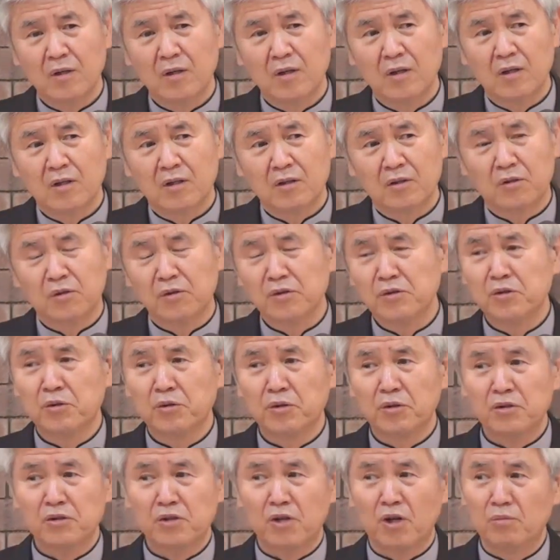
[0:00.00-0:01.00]
그런
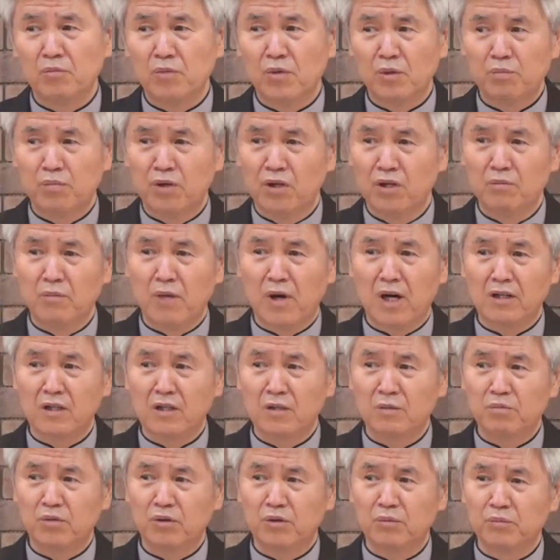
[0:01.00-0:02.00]
식으로 전부
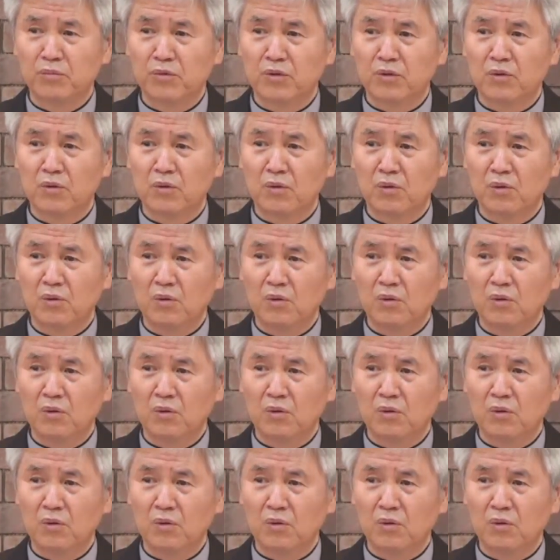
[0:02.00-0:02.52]
불만을 품고